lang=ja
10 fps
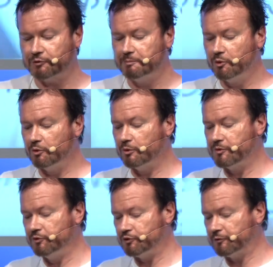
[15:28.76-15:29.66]
えそし
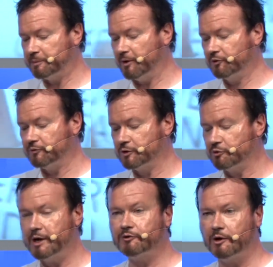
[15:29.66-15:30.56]
て人であふれか
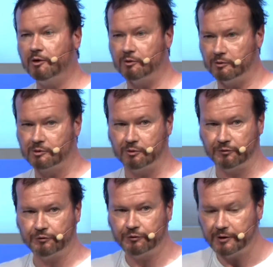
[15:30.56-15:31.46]
えった道という
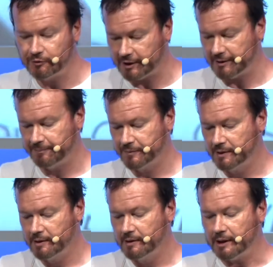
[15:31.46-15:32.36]
のはそ
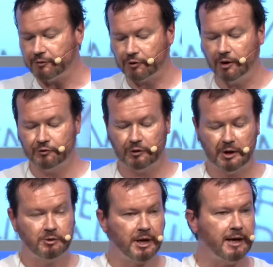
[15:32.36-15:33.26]
の都市その
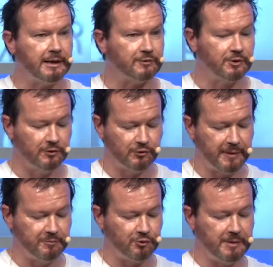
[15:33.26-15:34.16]
ものよりもよ
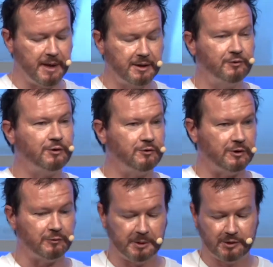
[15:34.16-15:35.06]
り、まあ、優れてい
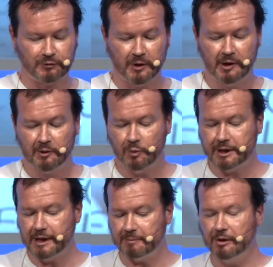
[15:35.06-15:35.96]
るかもしれないという
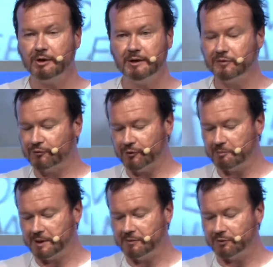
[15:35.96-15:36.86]
ことです。
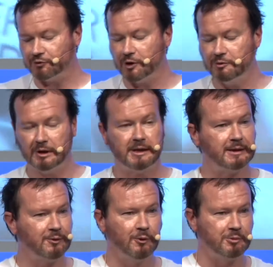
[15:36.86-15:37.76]
こういっ
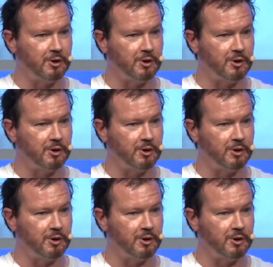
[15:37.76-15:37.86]
た